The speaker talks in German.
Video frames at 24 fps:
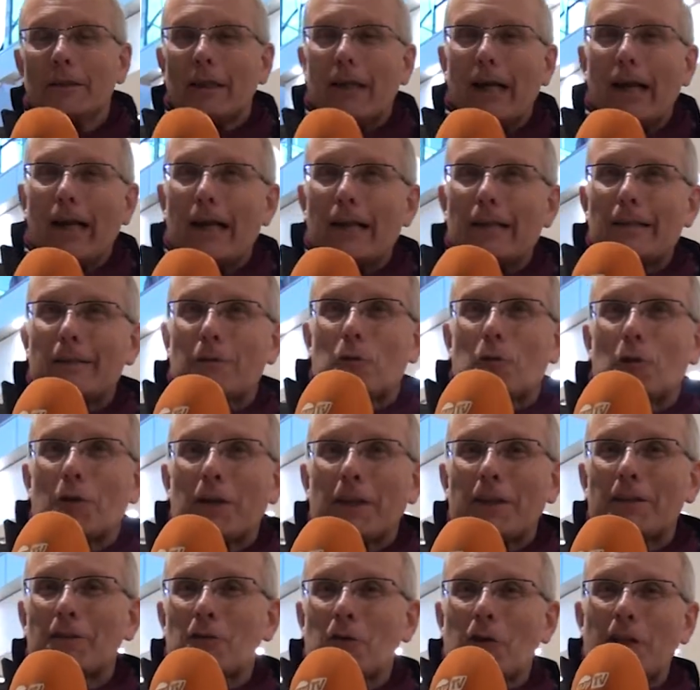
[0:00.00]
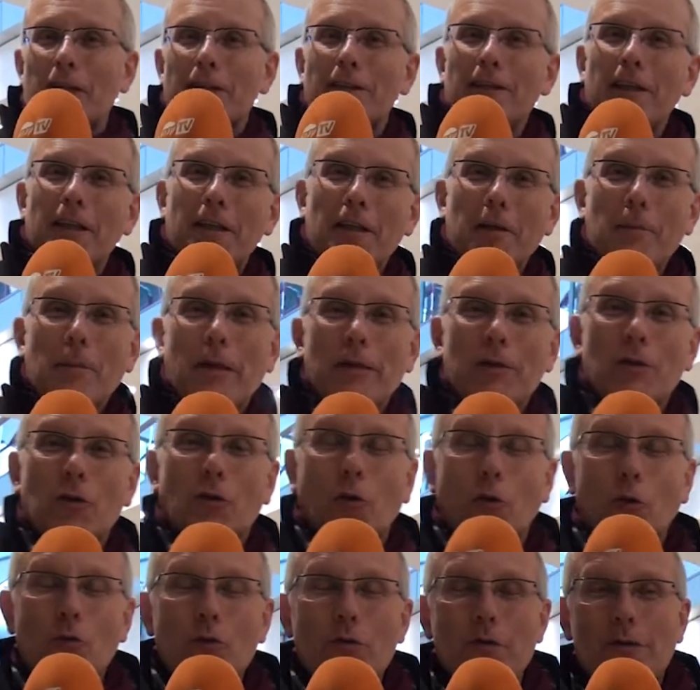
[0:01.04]
Also, ich soll jetzt hier jemanden
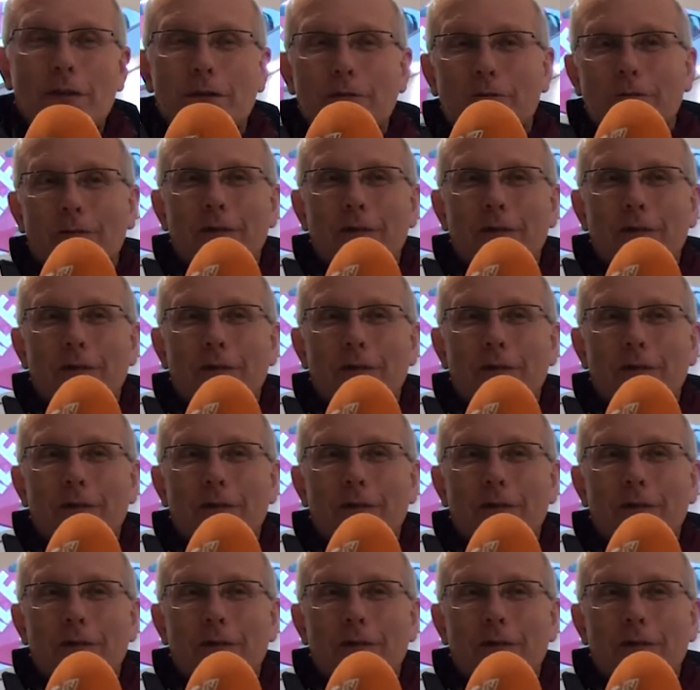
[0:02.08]
grüßen